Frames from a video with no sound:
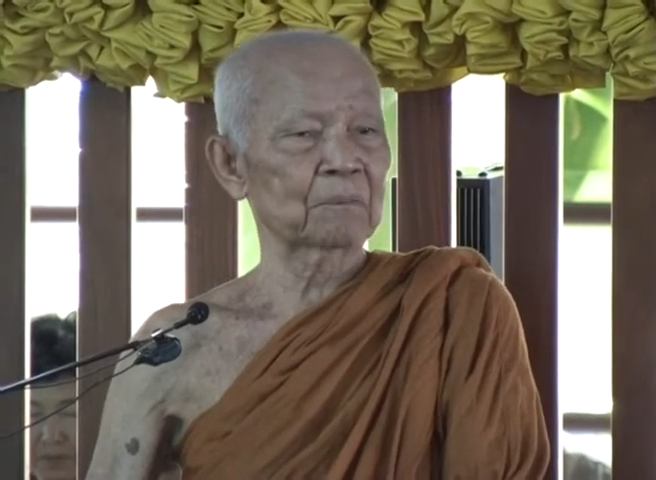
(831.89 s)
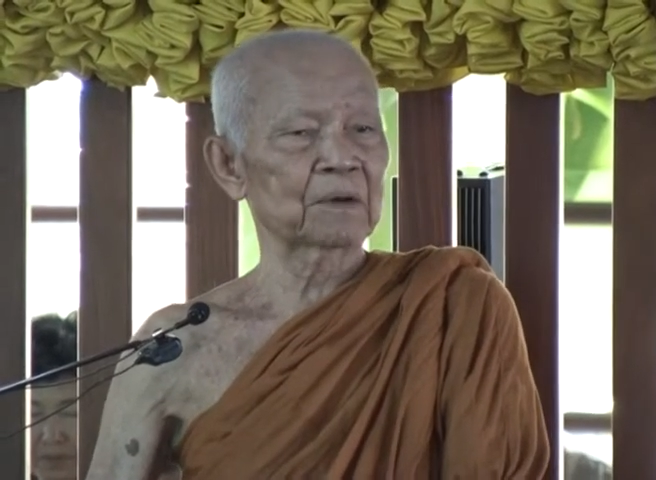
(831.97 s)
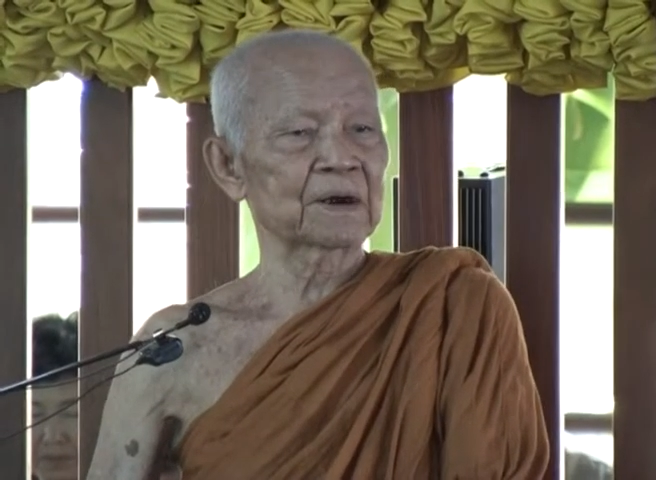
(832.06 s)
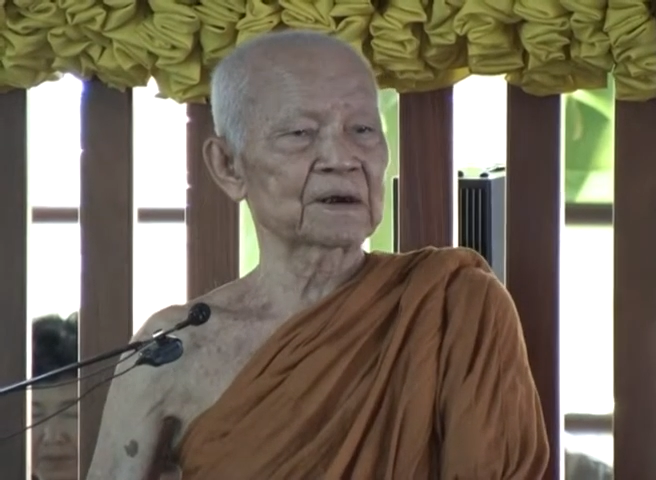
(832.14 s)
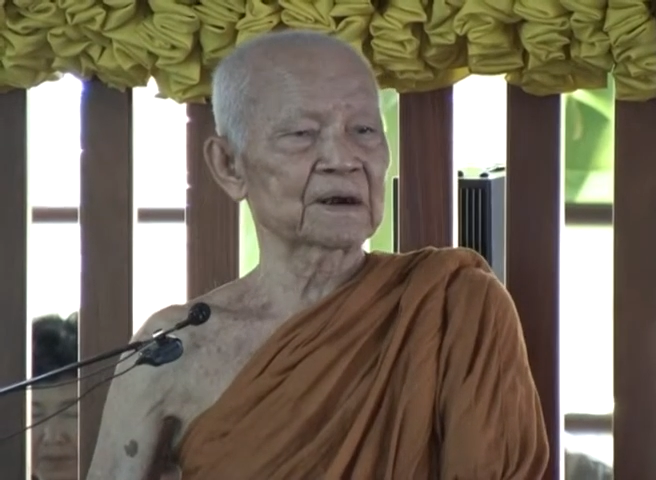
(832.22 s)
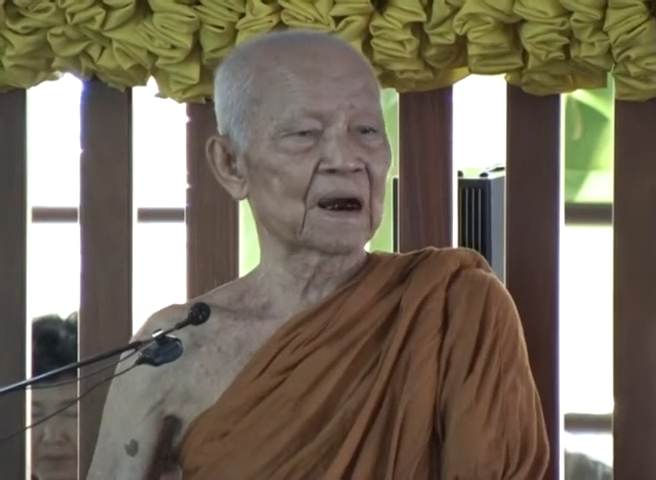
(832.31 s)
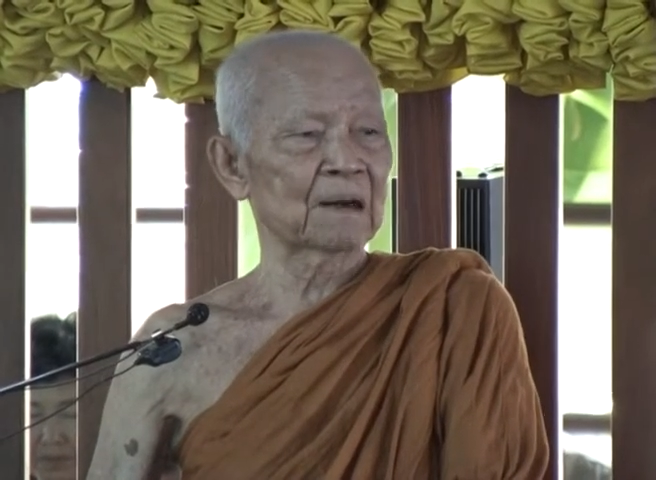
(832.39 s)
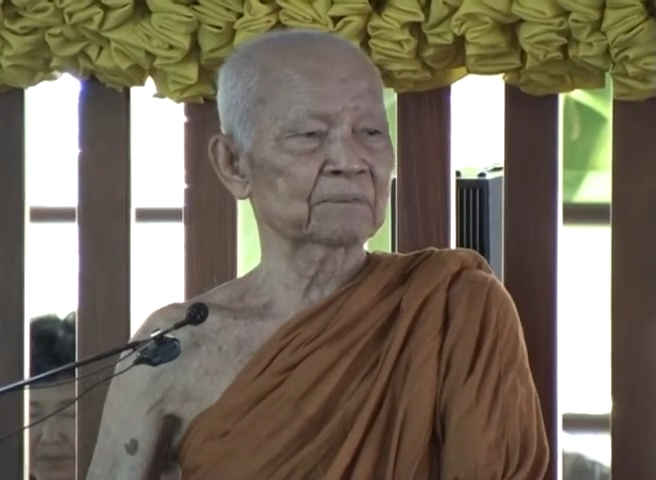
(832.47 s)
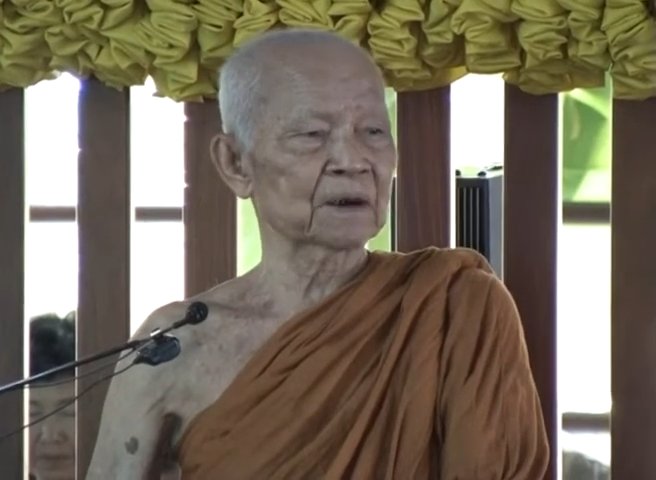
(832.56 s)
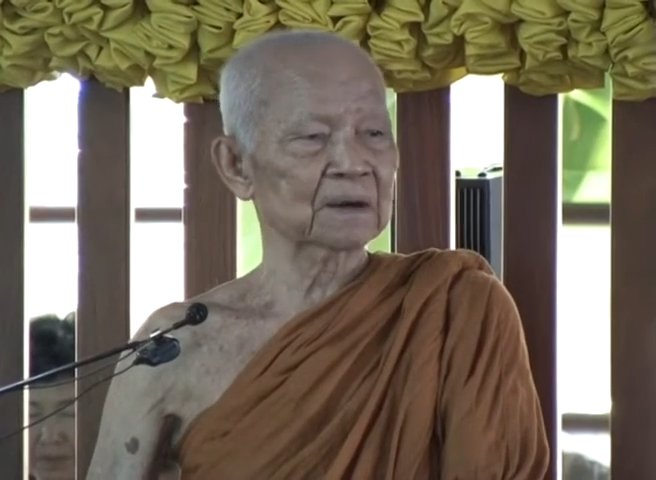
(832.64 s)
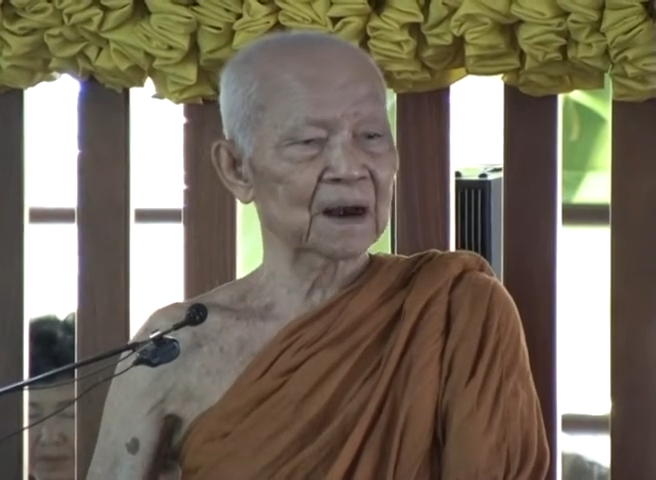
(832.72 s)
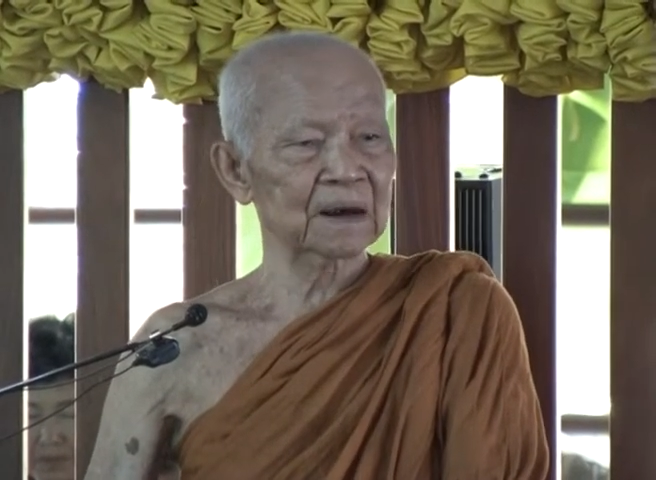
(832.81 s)
พยายาม
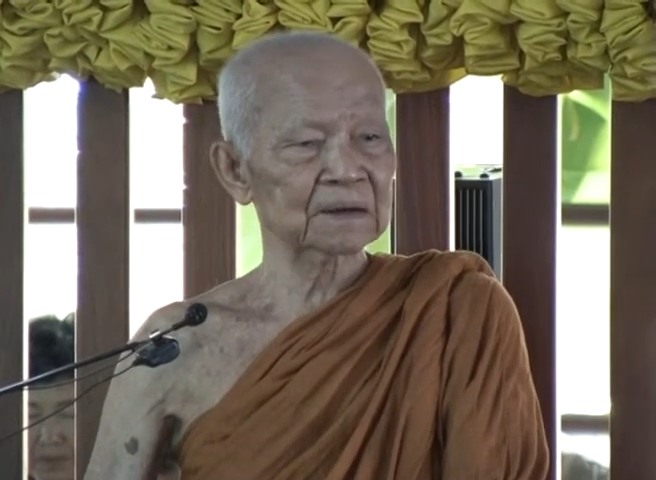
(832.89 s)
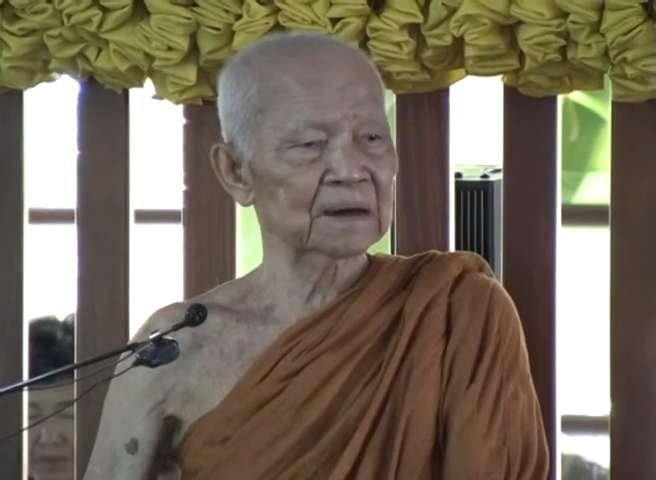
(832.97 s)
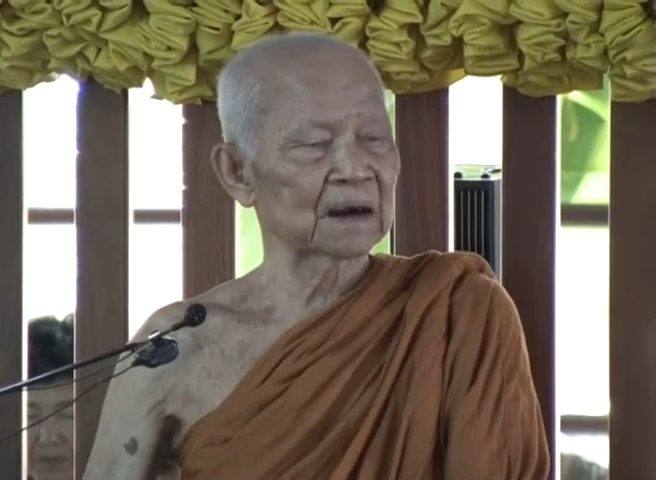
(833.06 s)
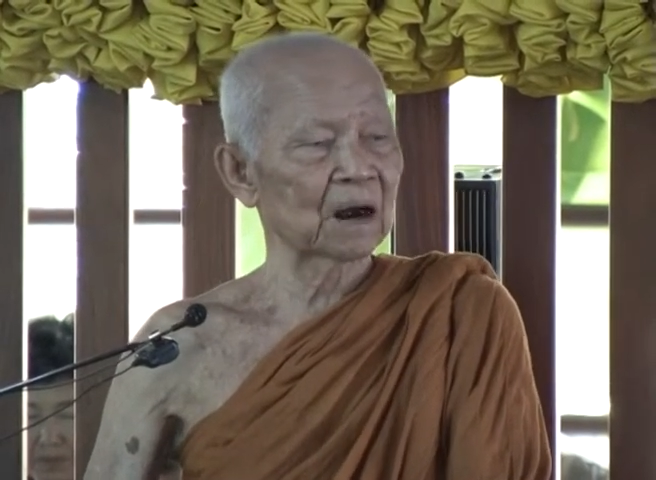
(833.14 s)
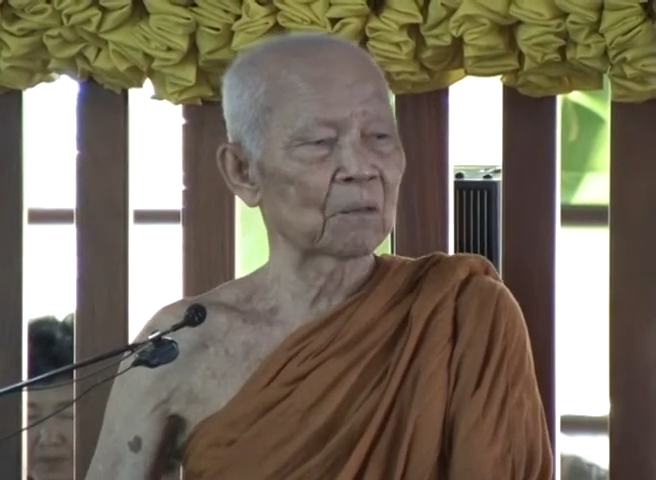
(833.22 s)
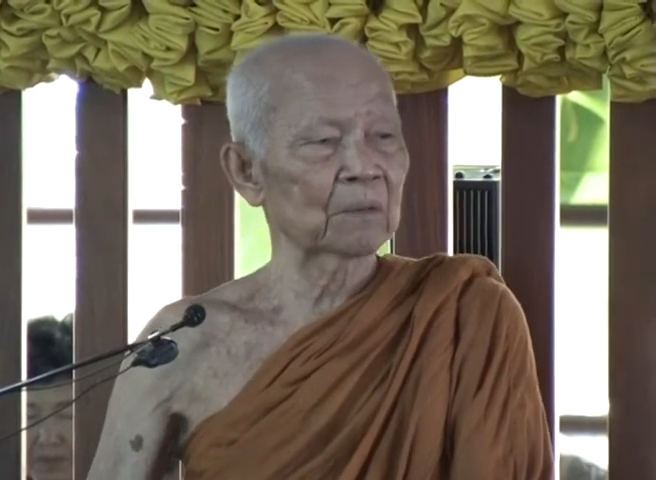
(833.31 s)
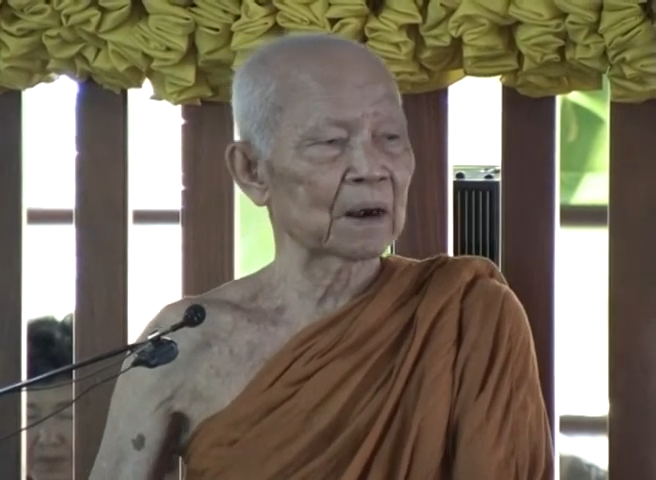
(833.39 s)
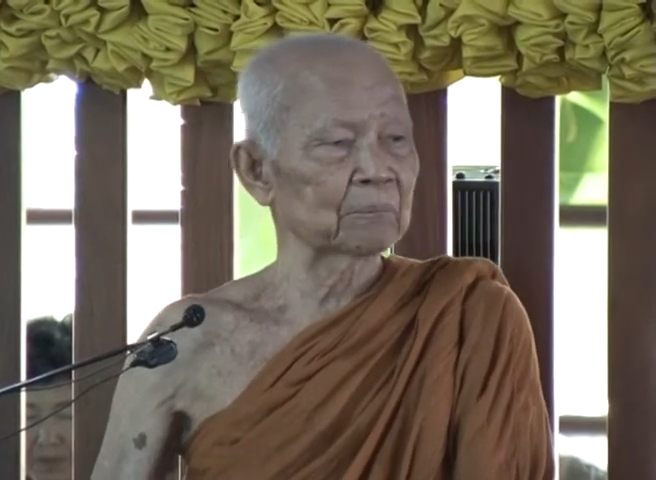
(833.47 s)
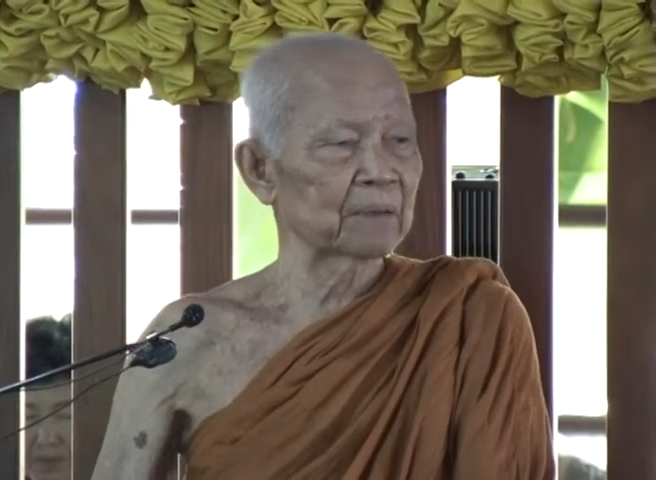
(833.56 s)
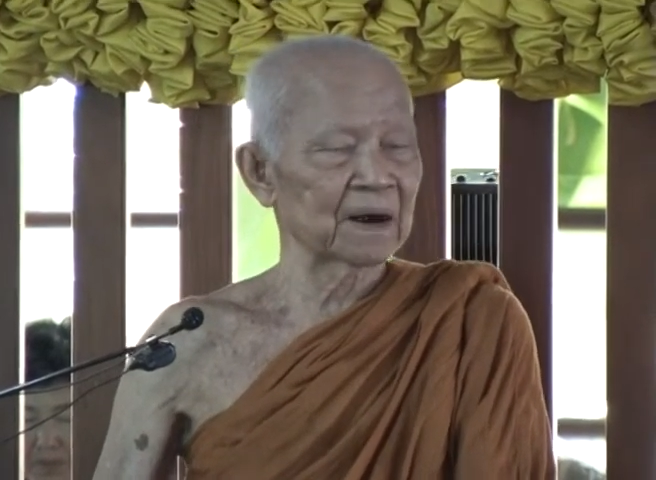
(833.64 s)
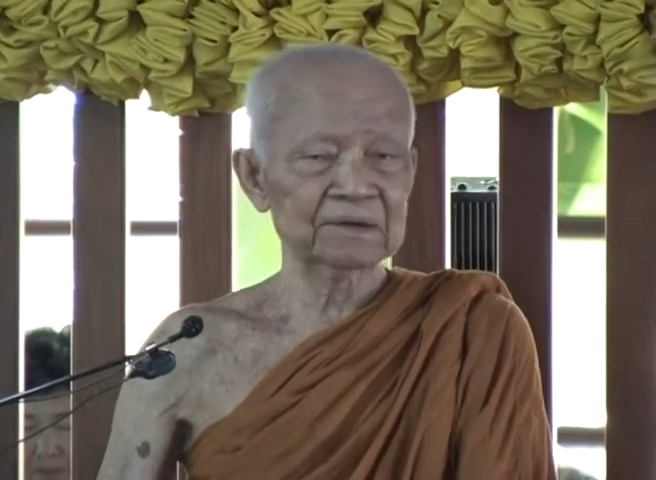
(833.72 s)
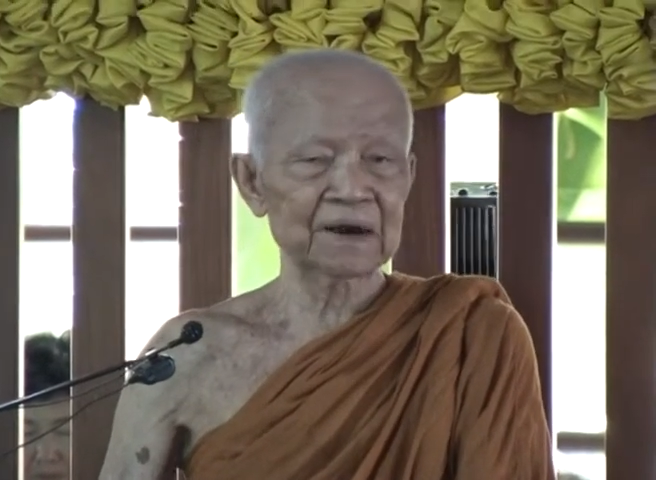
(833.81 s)
ทั้งๆทที่เราไม่ได้เป็น